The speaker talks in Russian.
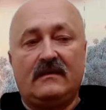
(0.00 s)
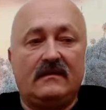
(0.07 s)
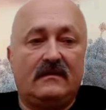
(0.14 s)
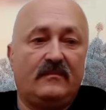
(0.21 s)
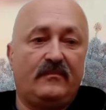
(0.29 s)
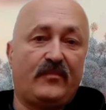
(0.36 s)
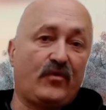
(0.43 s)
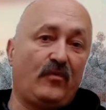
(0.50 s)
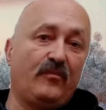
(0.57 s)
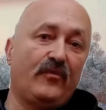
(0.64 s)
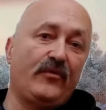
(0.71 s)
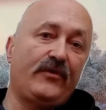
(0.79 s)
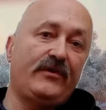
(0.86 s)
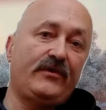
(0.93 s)
э,
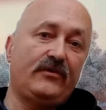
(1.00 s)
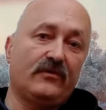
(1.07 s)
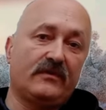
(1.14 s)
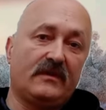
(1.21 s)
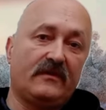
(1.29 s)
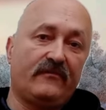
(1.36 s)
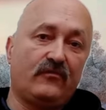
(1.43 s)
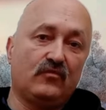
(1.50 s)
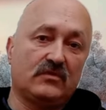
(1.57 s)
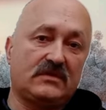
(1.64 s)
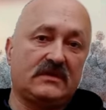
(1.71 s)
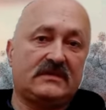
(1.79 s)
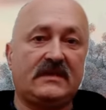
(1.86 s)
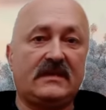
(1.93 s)
пробуя ее на
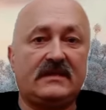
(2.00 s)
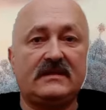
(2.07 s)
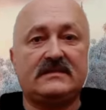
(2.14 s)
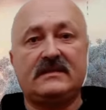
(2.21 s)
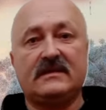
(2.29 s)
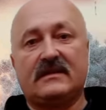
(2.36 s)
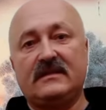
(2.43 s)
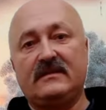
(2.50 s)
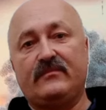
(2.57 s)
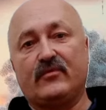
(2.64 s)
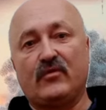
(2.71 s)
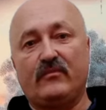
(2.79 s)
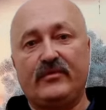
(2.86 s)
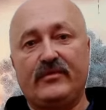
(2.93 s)
вкус с этой стороны,
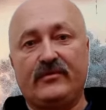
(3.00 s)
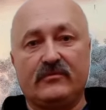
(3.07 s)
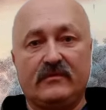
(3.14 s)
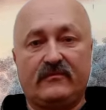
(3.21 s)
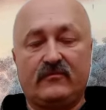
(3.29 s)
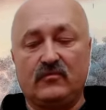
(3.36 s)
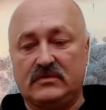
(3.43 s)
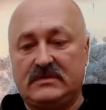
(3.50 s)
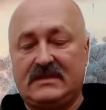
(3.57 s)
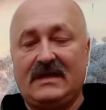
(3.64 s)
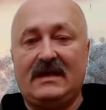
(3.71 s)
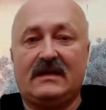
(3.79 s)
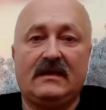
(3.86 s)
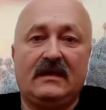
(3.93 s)
пробуя ее на вкус
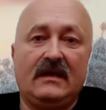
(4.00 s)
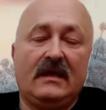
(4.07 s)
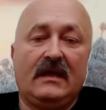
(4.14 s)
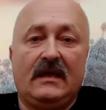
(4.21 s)
так.